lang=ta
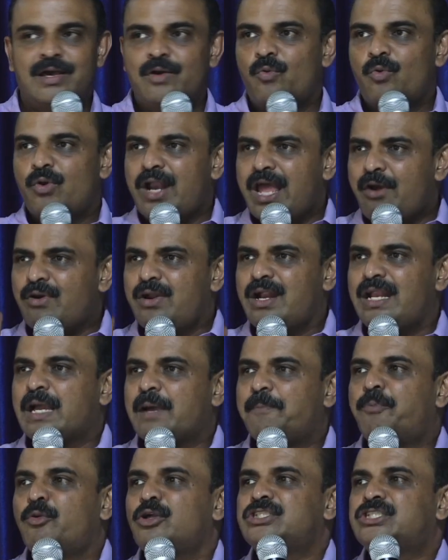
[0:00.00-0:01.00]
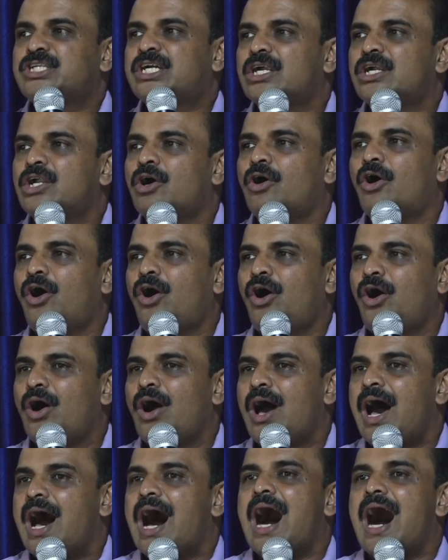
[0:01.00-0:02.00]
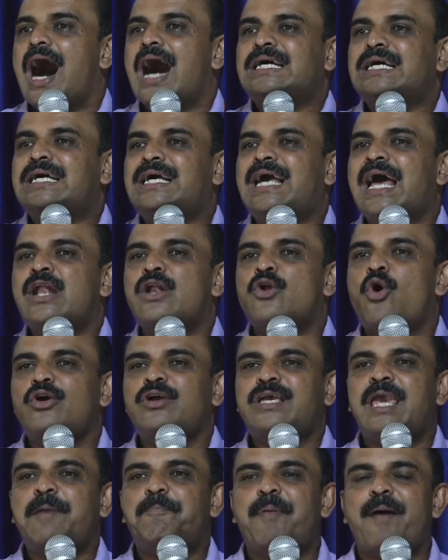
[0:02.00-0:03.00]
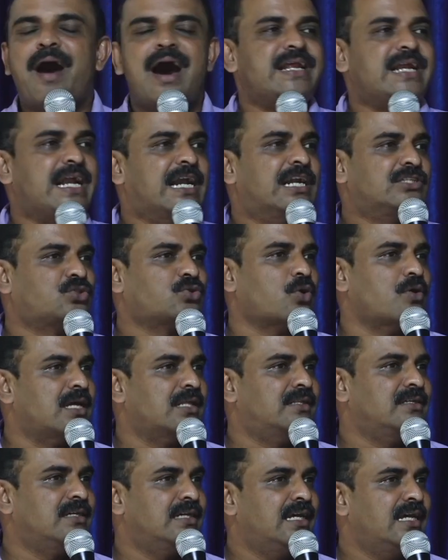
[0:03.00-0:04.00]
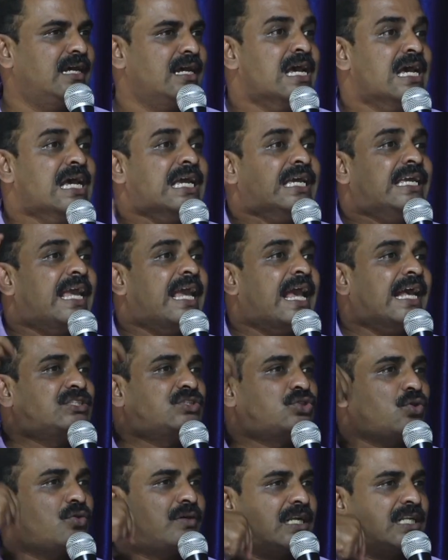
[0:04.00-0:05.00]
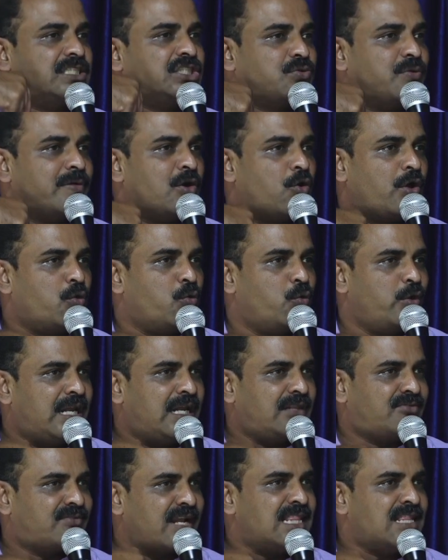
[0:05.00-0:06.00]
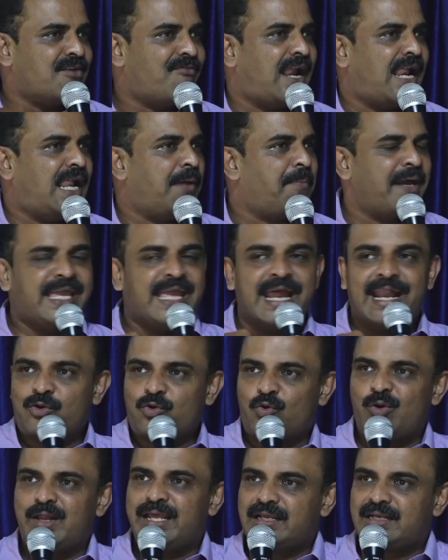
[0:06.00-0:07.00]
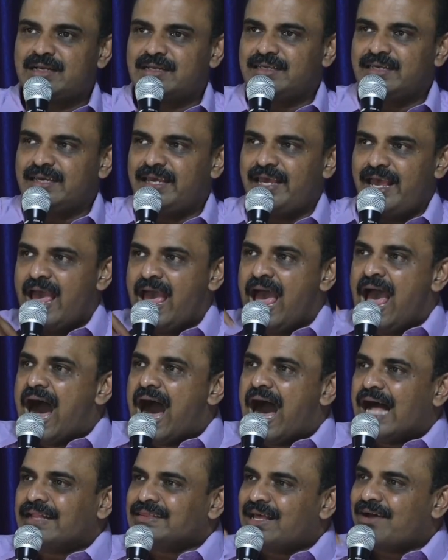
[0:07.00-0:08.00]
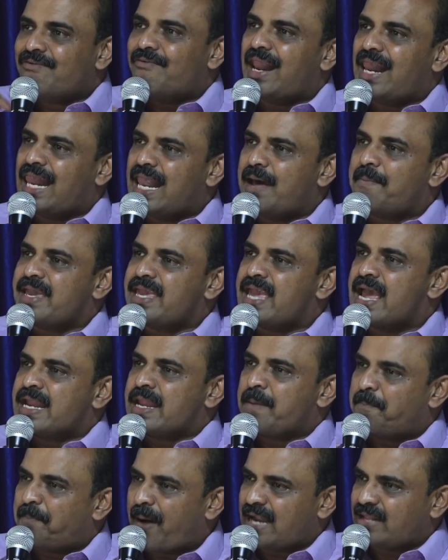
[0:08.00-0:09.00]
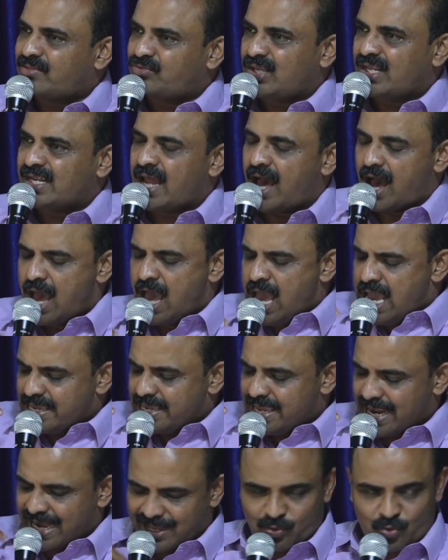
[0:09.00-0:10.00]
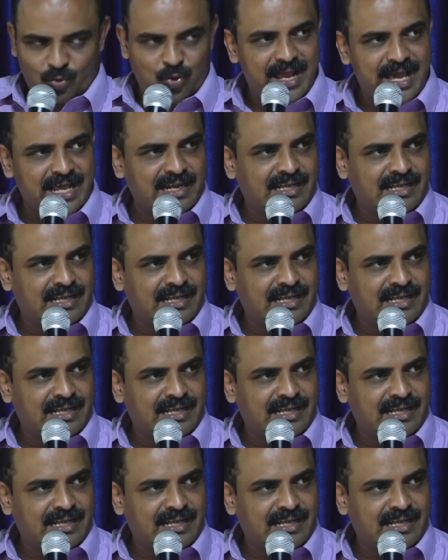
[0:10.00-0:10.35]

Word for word: உடனே ஒன்று நீங்க புரிஞ்சுக்கணும் அங்க நோக்கி பார் என்று சொன்னது இயேசு கிறிஸ்துவனுடைய உயிரத்தில் இந்த வல்லமை எனக்குள்ள இருக்குது அந்த வல்லமையை நீ பார்த்தினா எனக்குள்ள